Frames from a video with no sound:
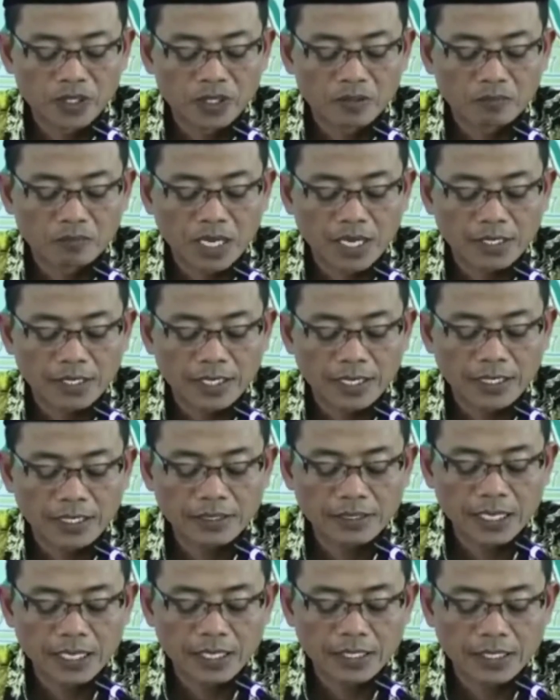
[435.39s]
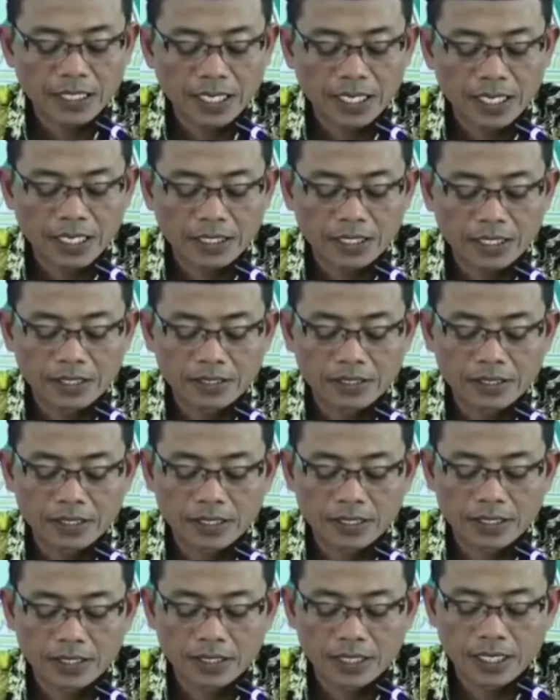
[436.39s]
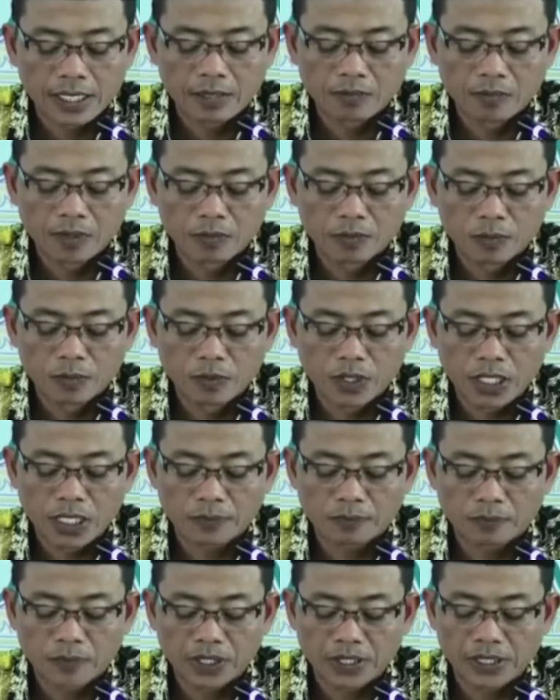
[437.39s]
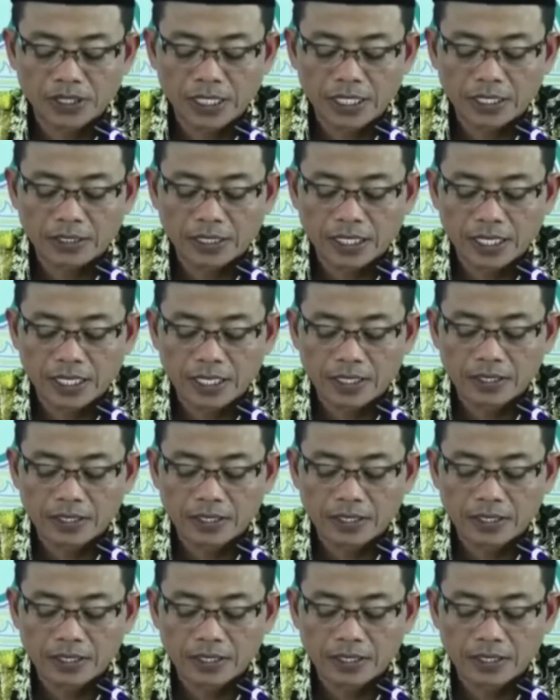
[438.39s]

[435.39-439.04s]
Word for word: maka saya akan segera membuat pernyataan